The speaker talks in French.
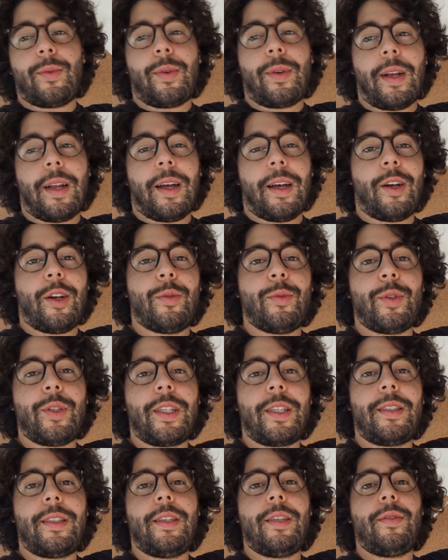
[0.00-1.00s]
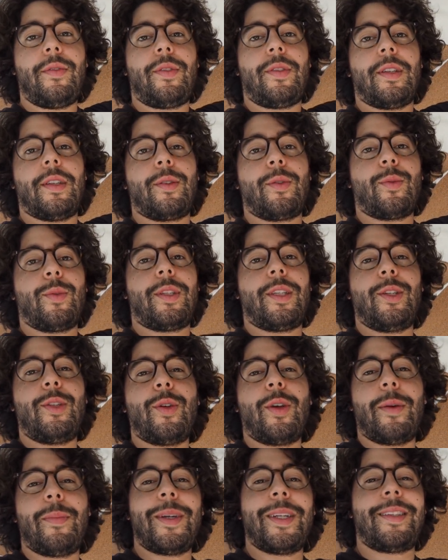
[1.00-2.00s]
Là, objectif, c'est de continuer
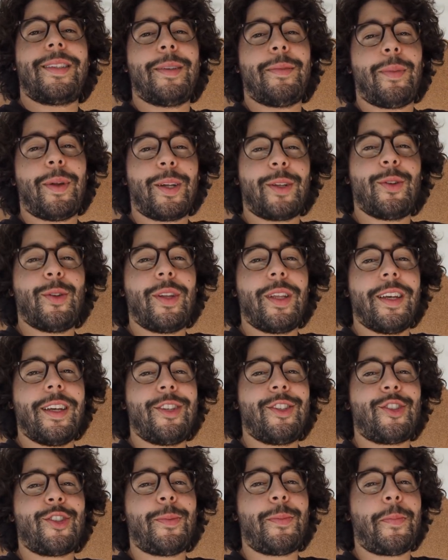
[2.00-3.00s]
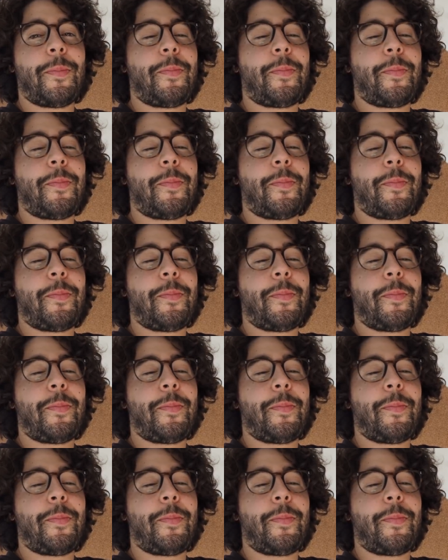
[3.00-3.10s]
à mettre ces plaques de liège.